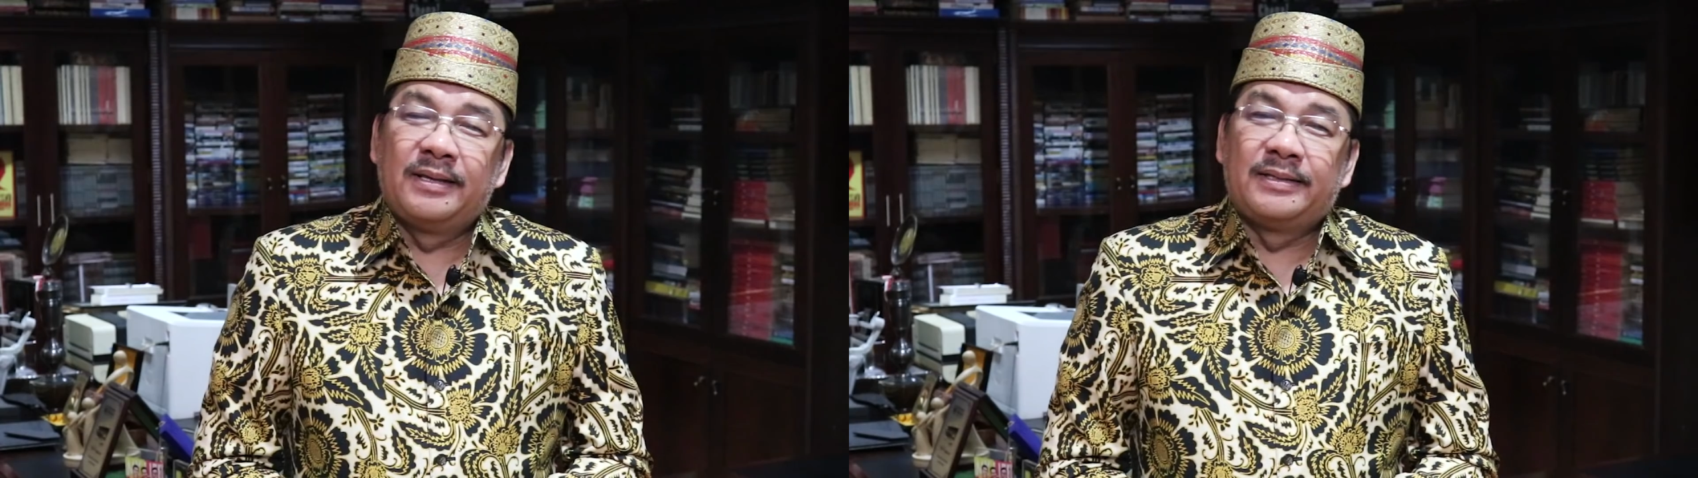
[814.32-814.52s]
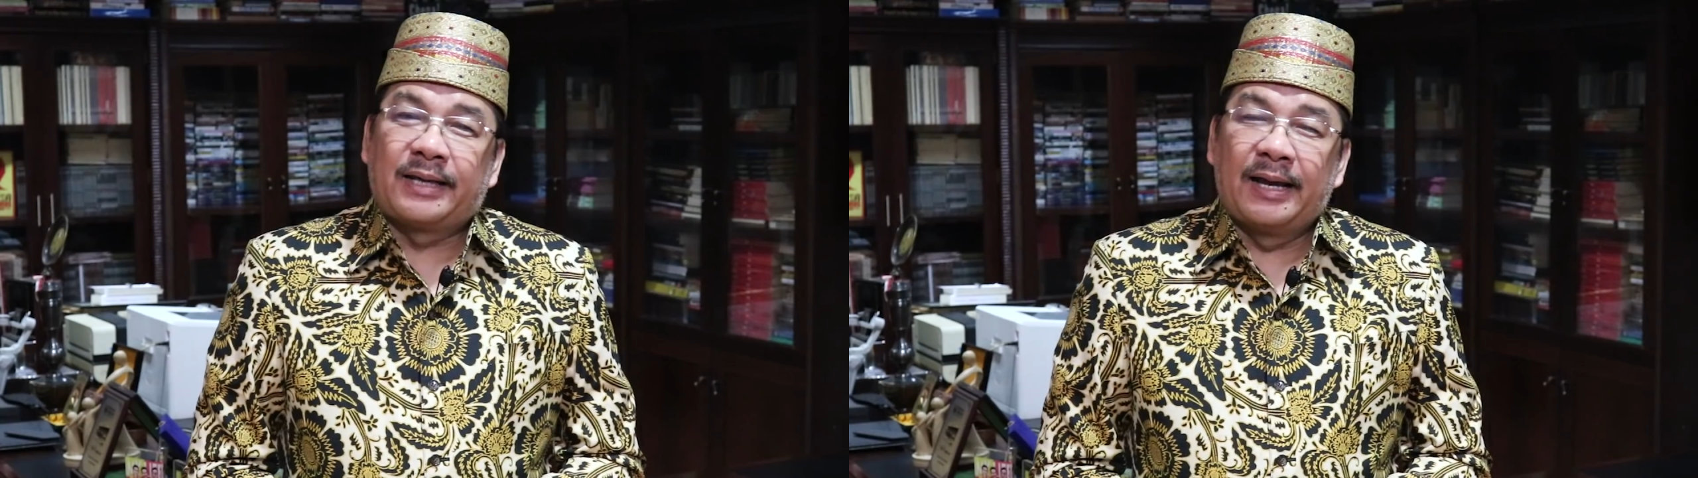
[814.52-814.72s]

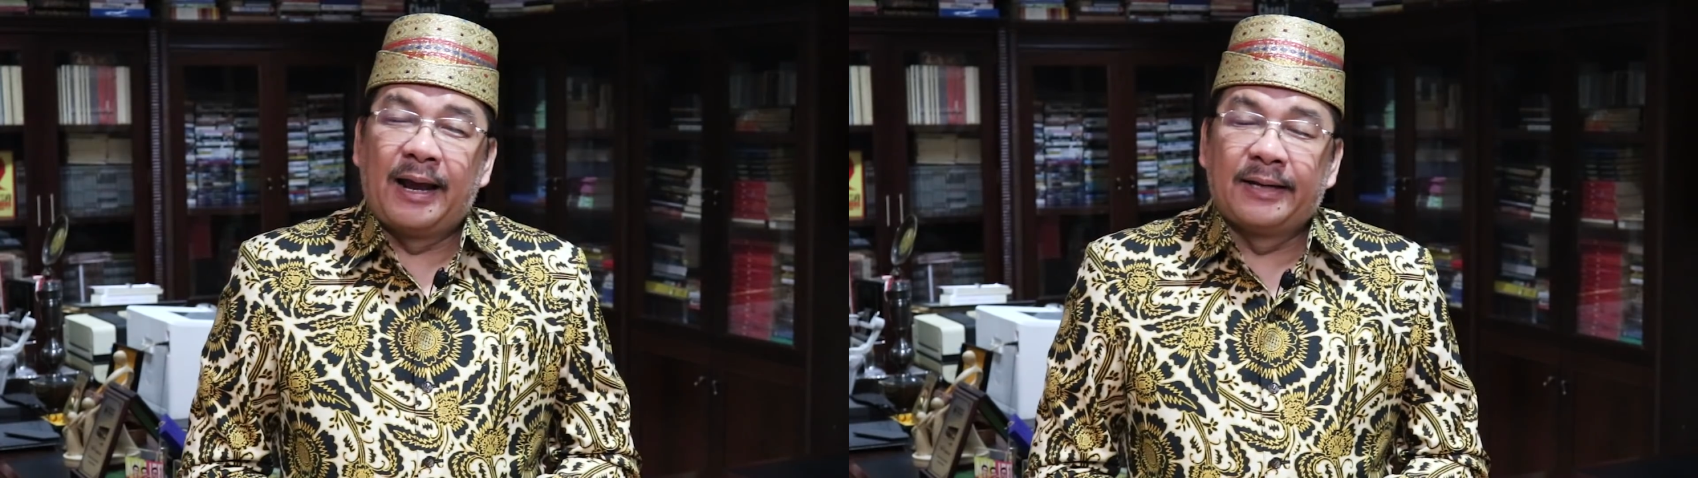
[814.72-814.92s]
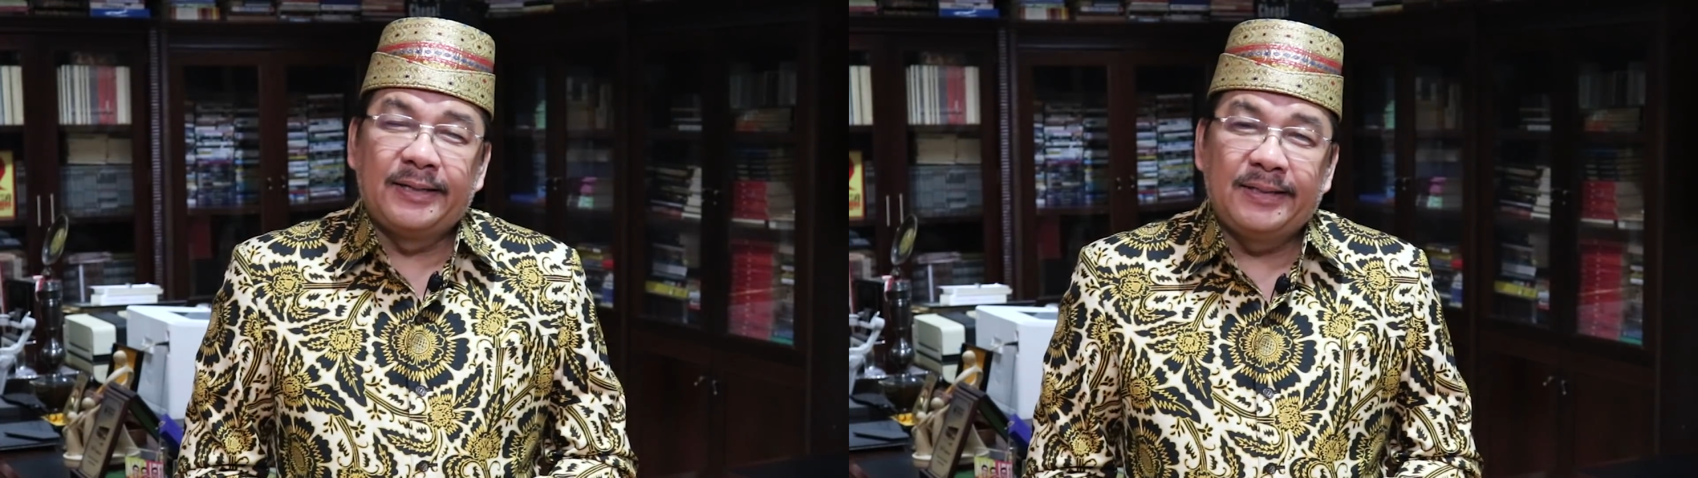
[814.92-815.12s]
Sekali
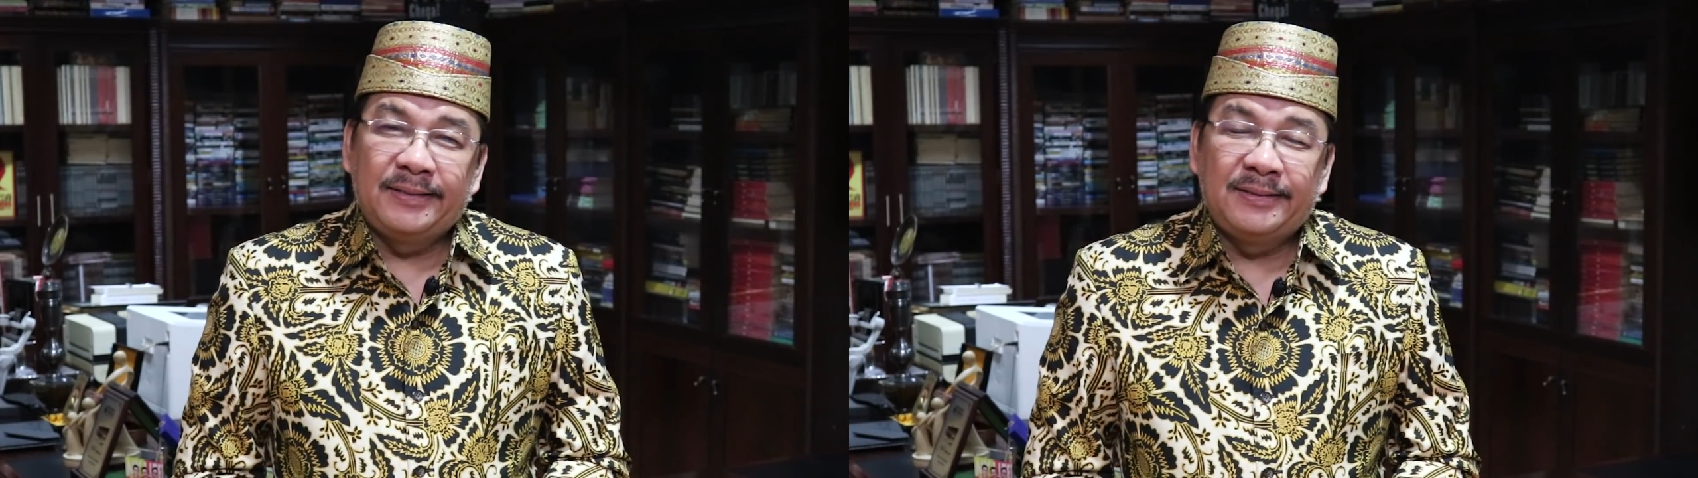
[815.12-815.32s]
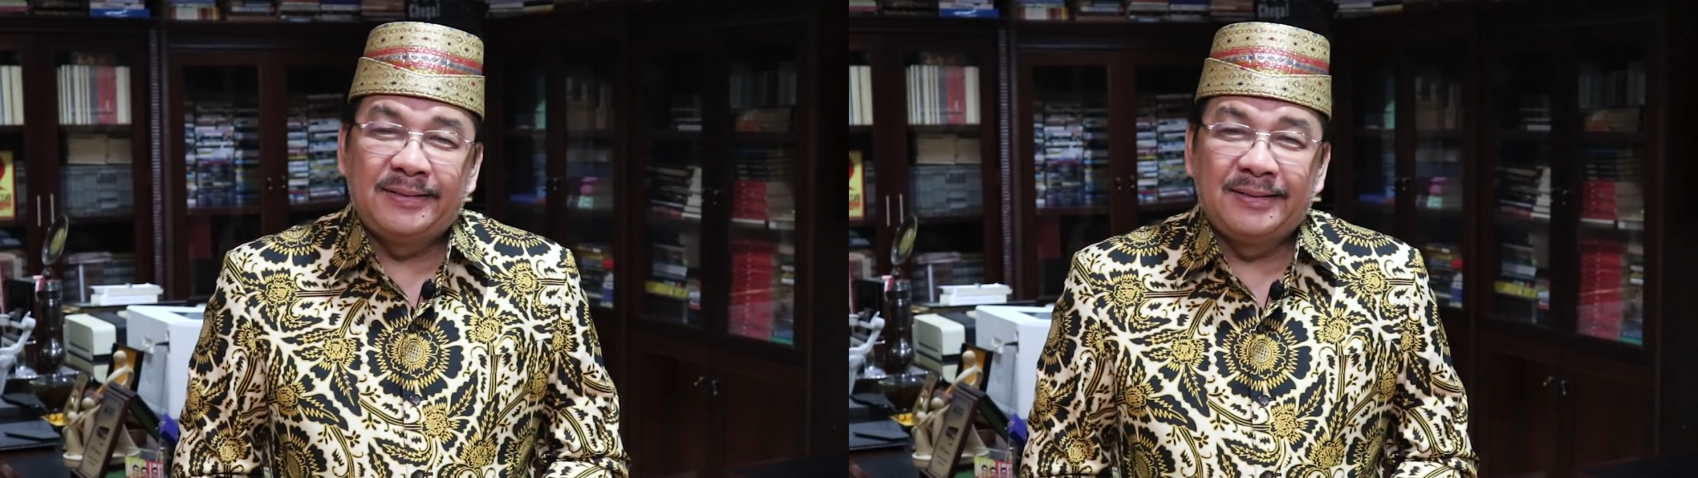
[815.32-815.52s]
lagi,
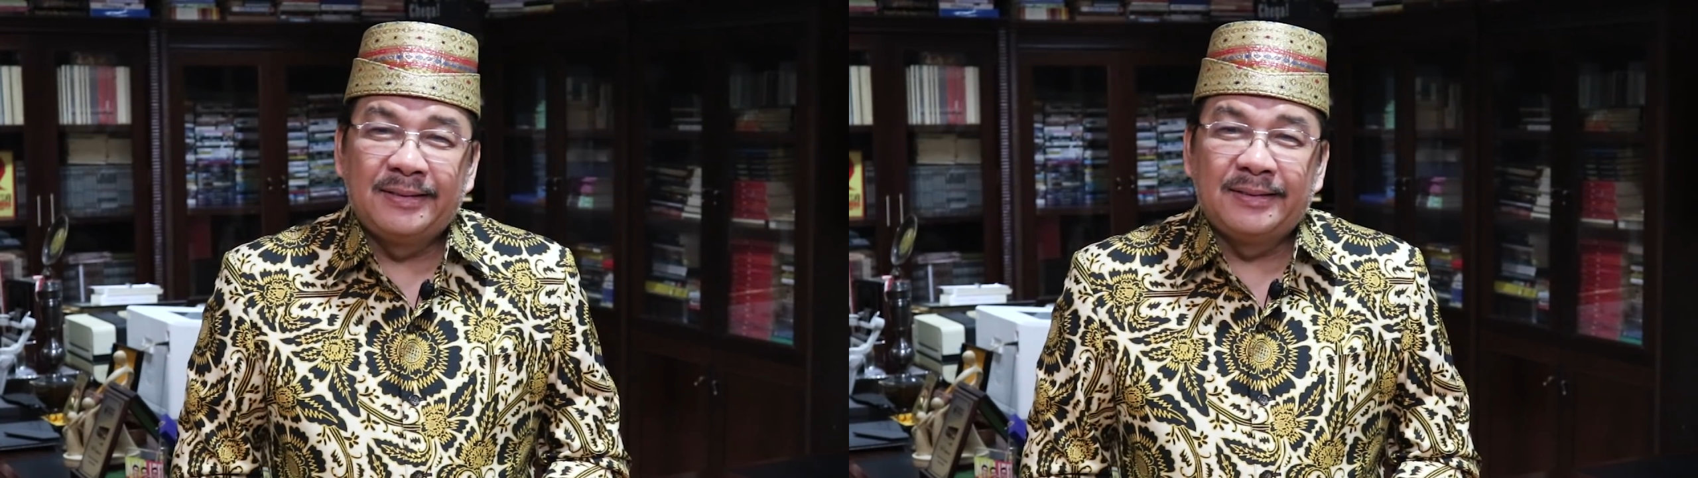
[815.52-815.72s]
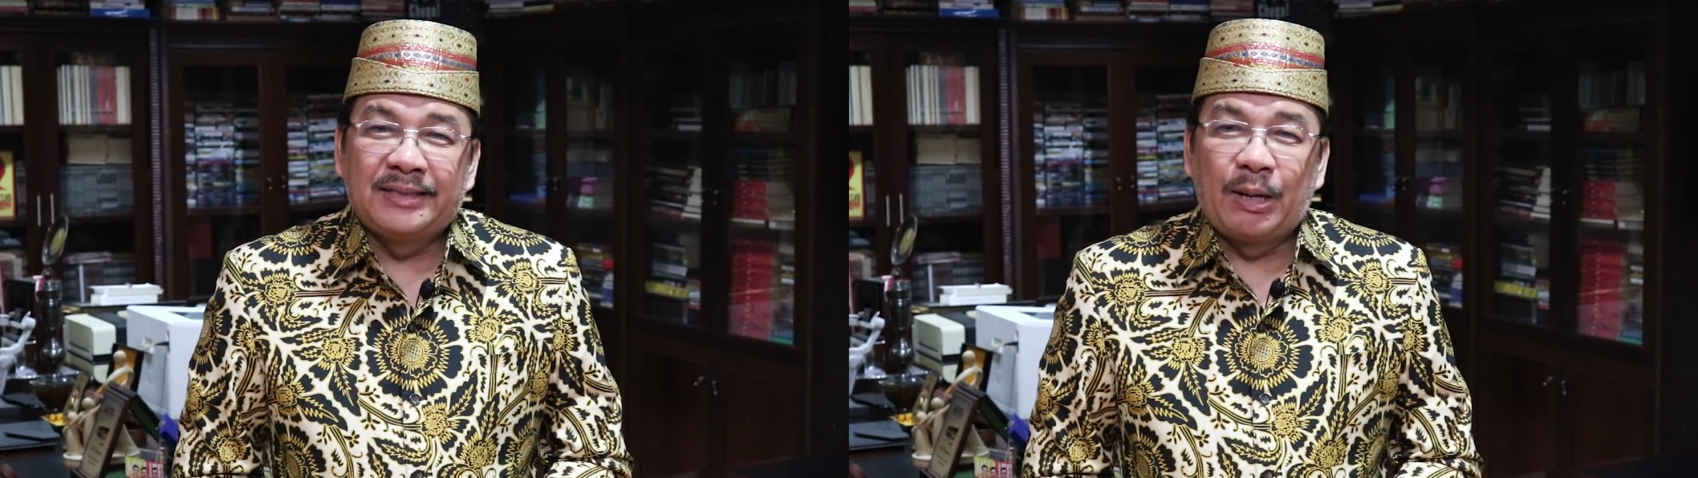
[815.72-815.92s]

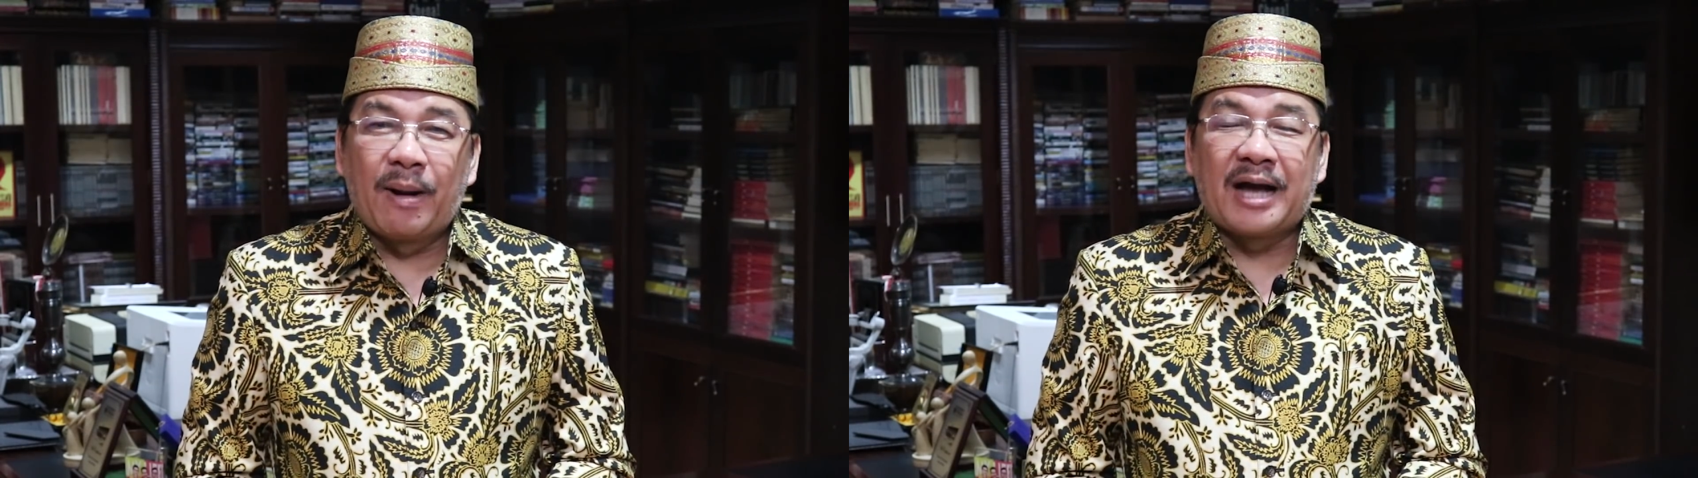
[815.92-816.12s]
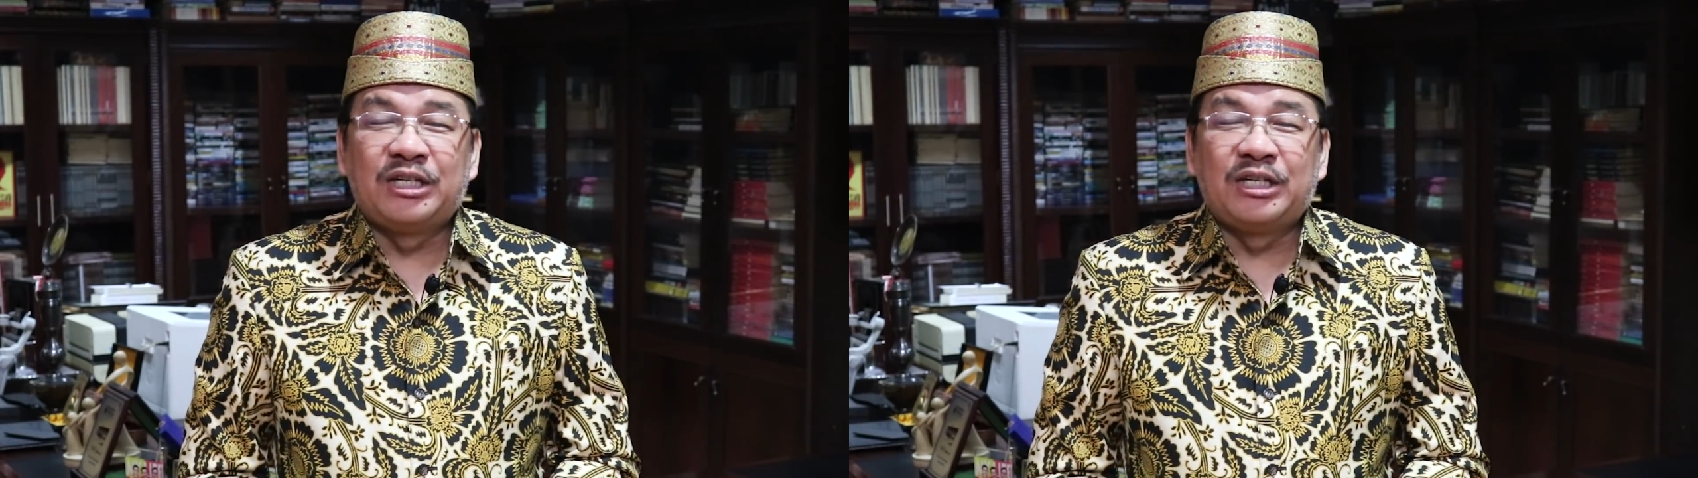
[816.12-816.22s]
terima